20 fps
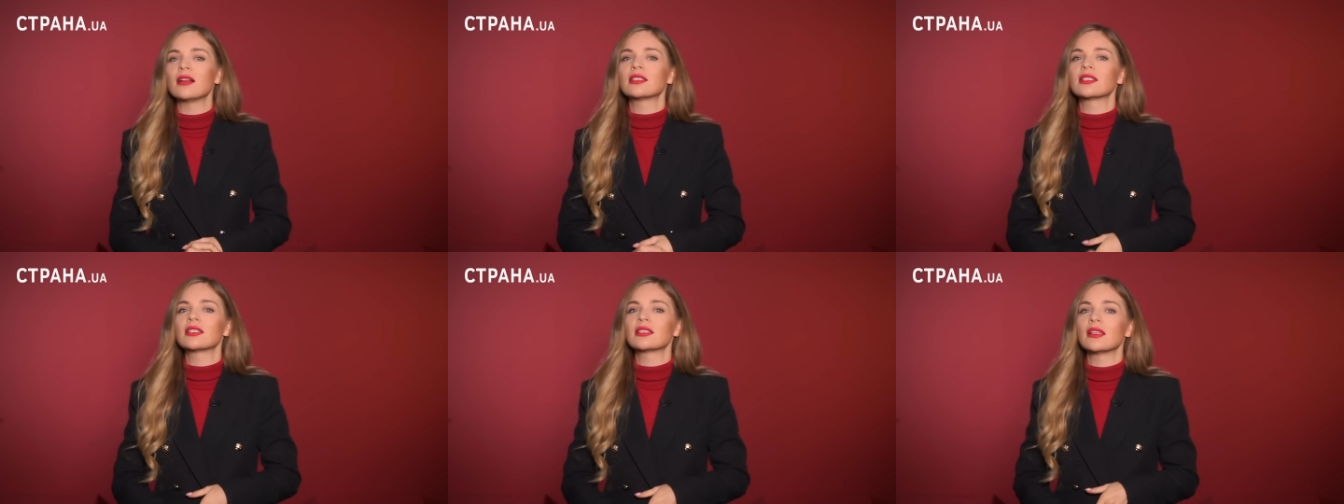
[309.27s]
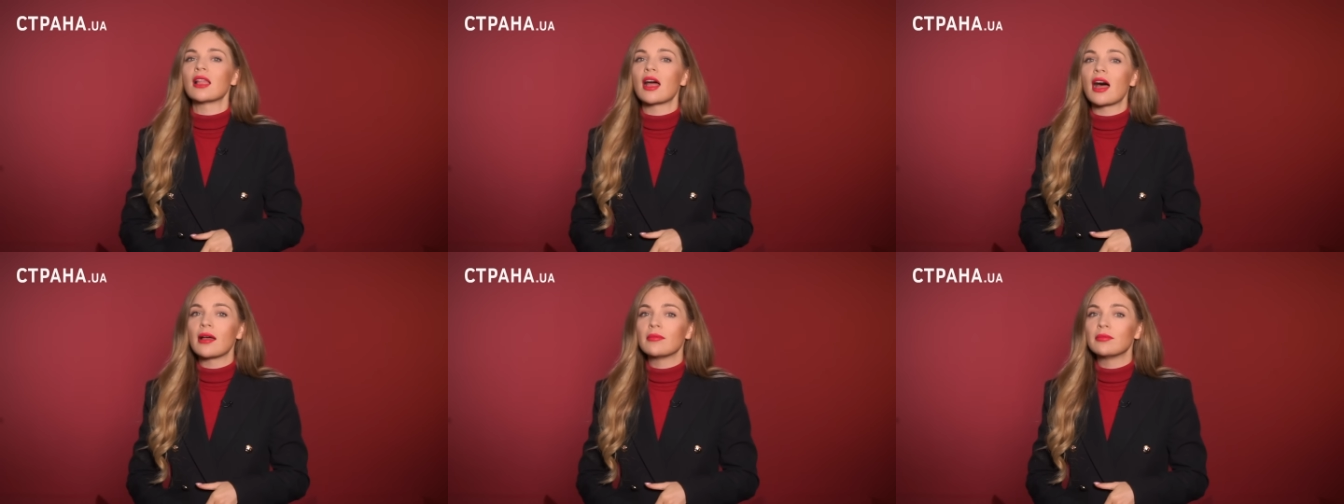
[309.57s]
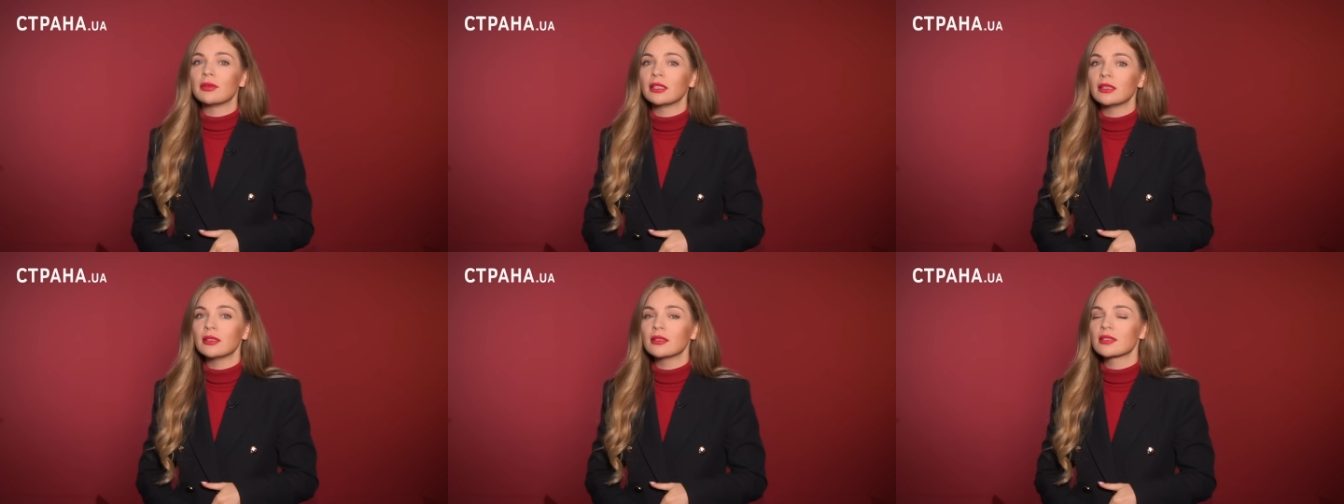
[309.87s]

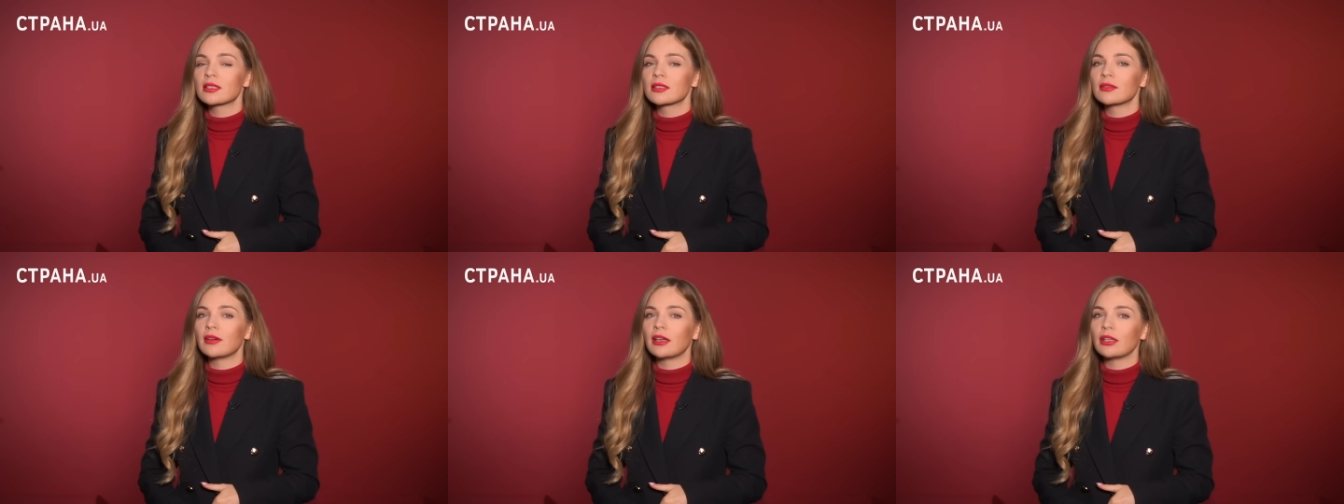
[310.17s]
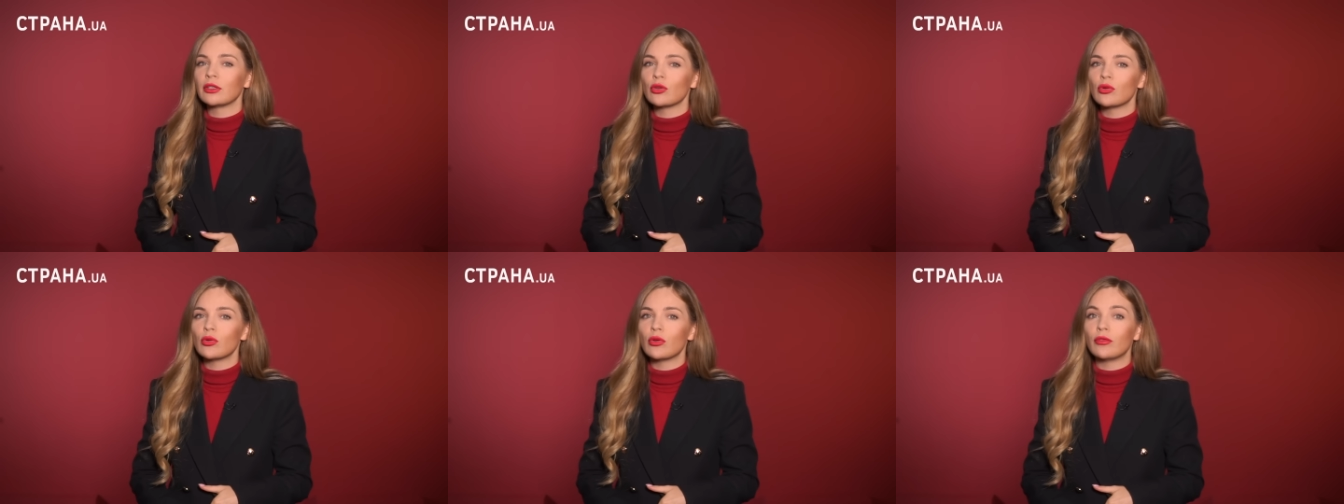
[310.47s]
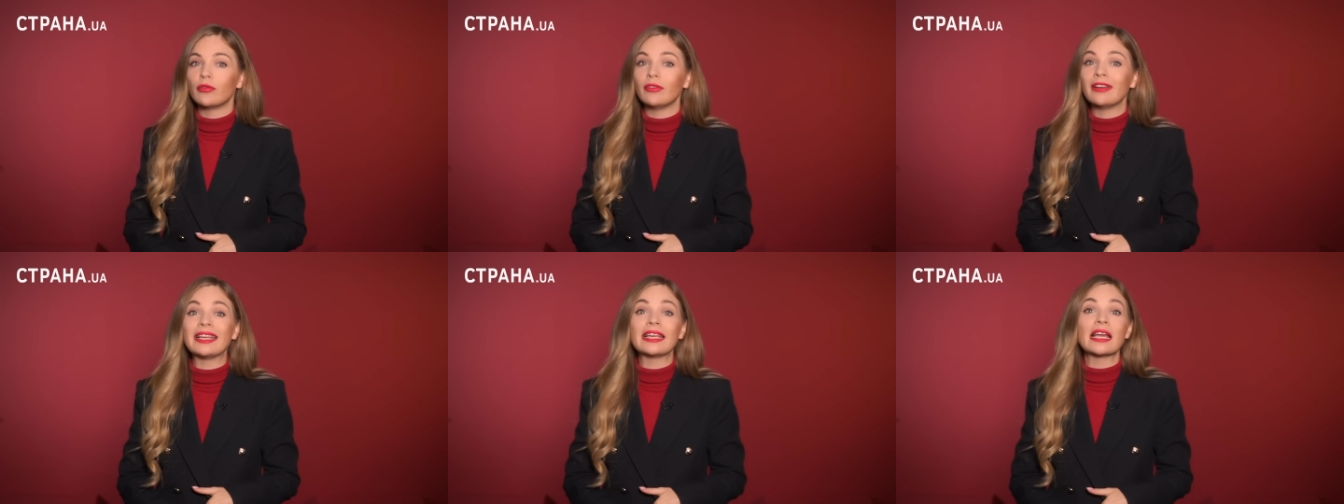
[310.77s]
ослабил
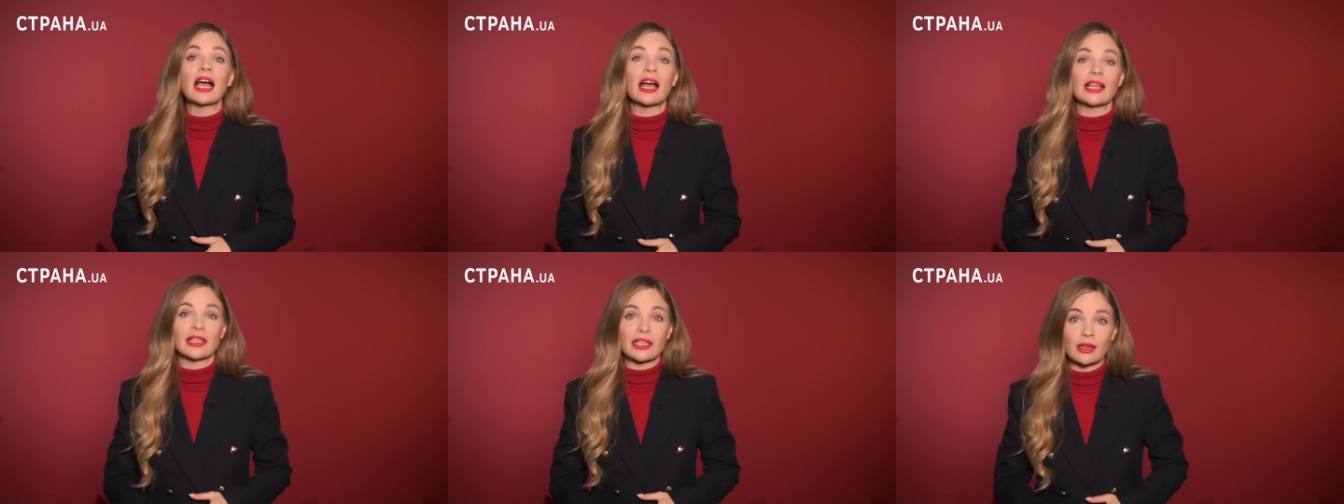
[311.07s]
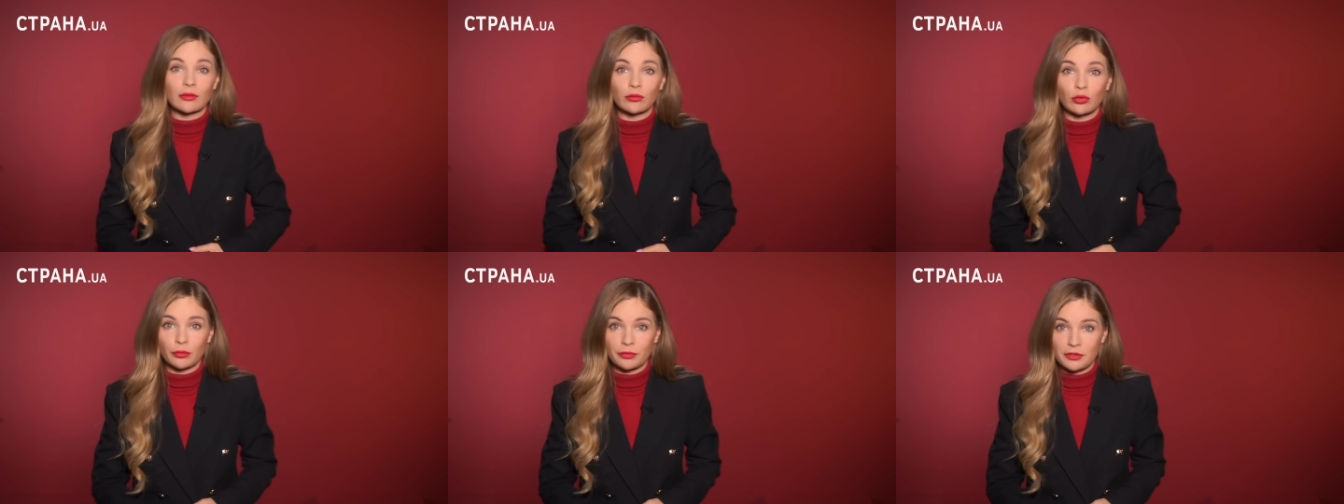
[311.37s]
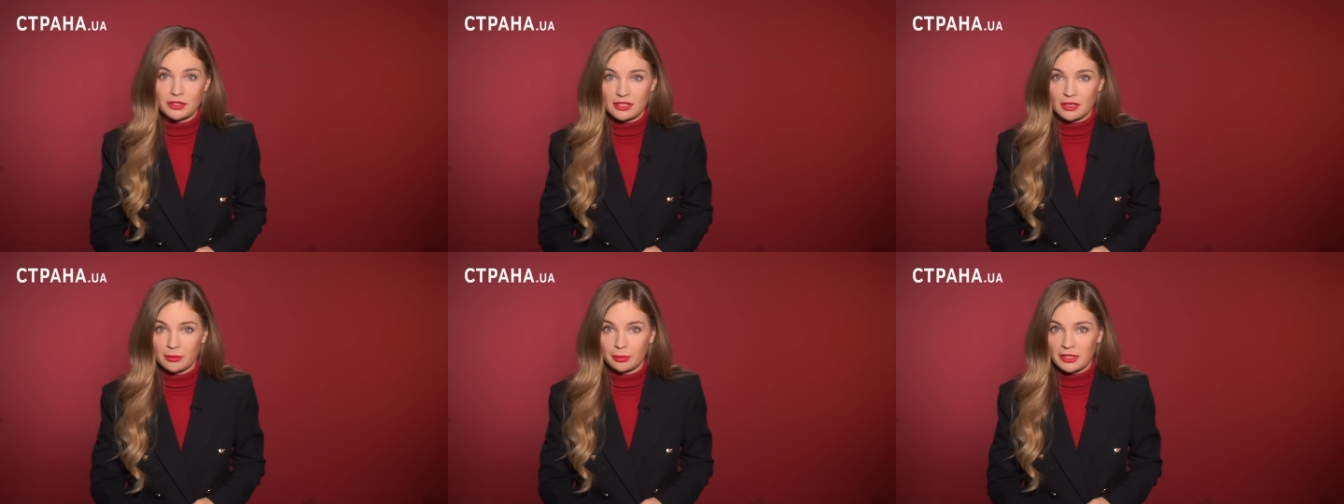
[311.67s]
свое влияние в
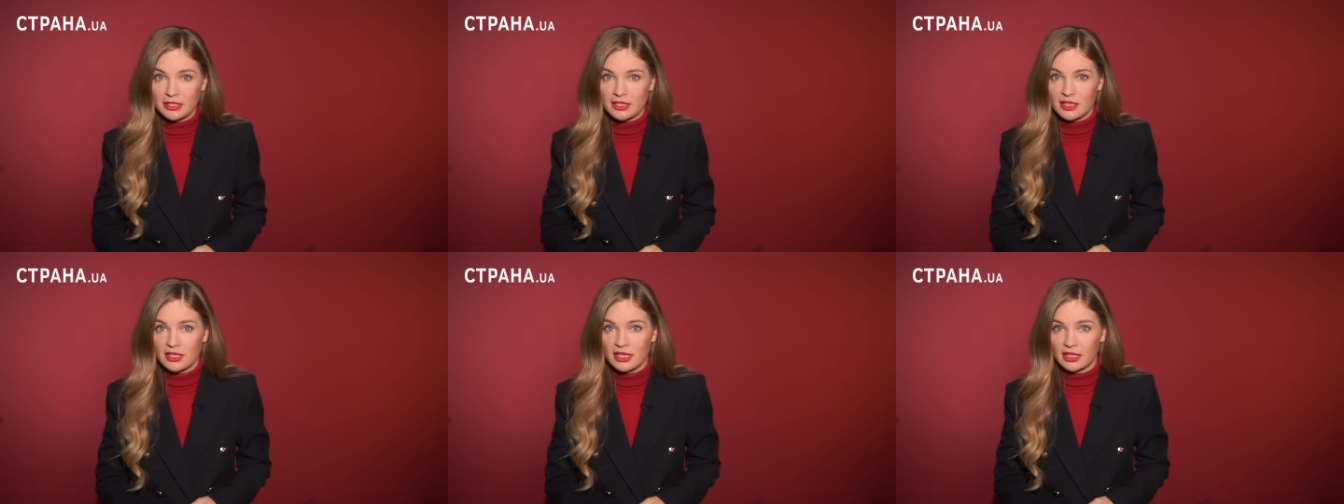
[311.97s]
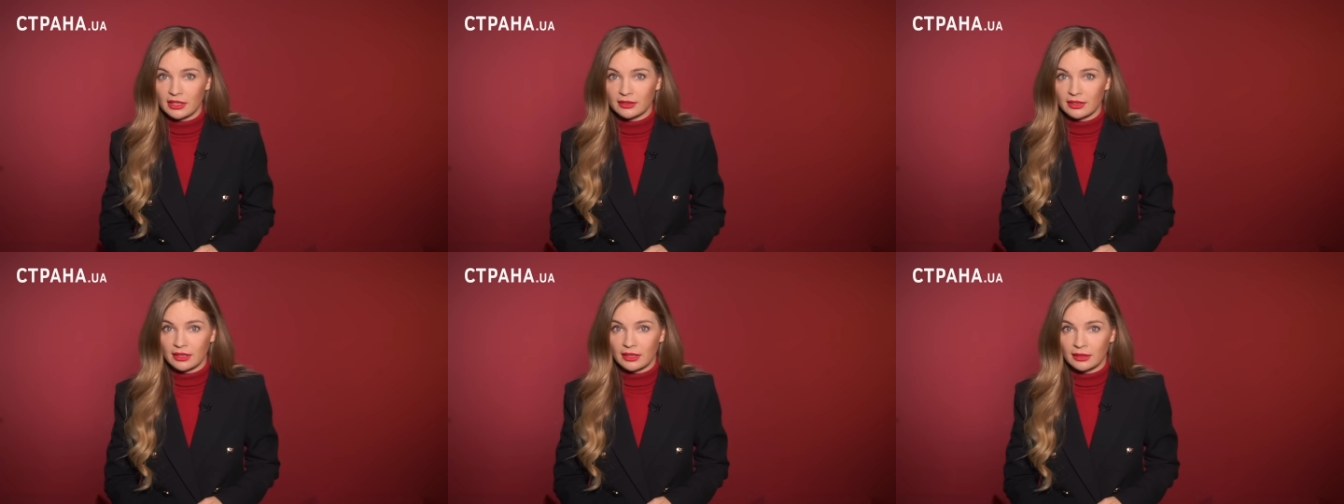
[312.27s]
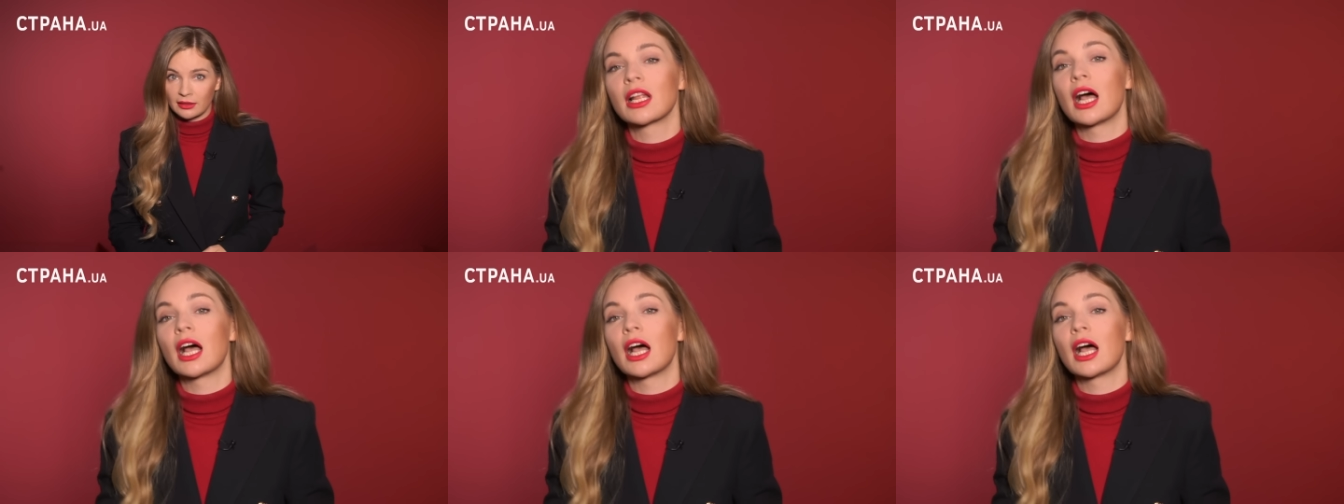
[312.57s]
офисе президента,